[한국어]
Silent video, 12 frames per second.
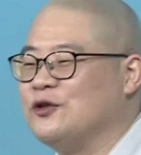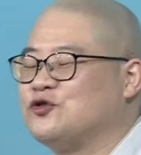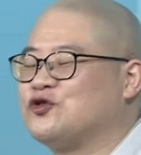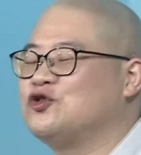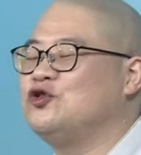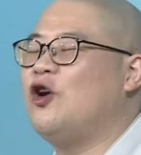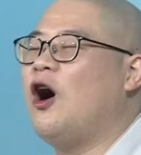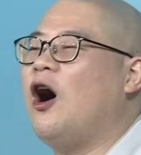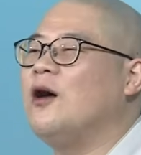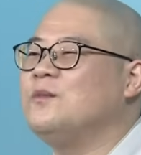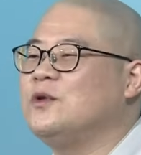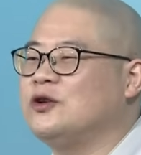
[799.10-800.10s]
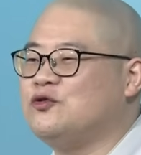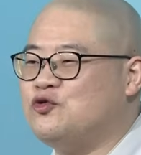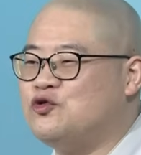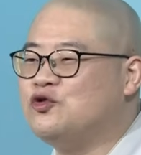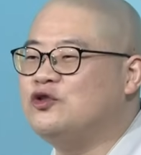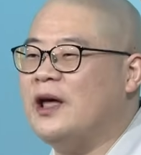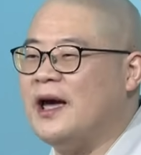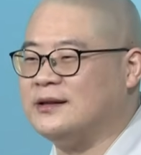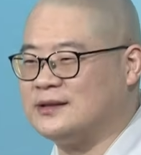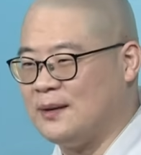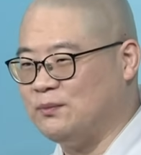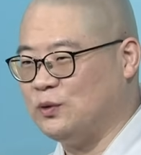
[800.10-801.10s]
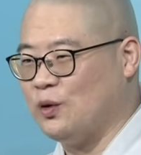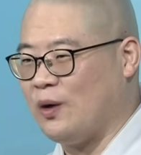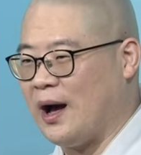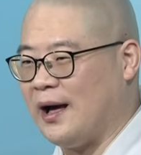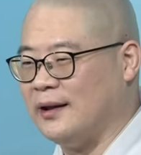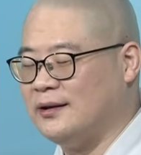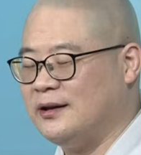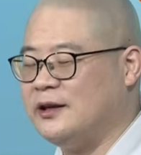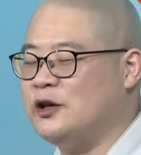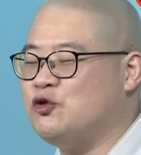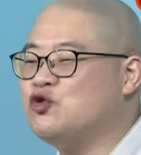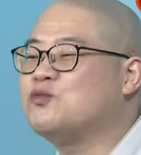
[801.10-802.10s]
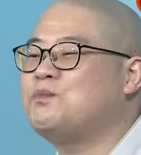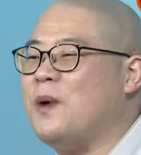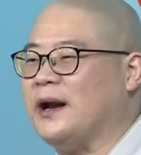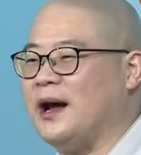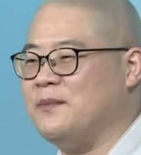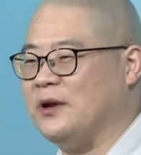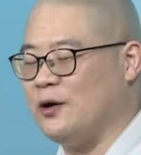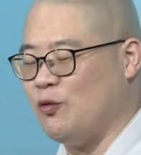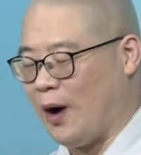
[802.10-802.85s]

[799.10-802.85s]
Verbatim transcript: 수없는 윤회의 삶 동안 이 육바라미를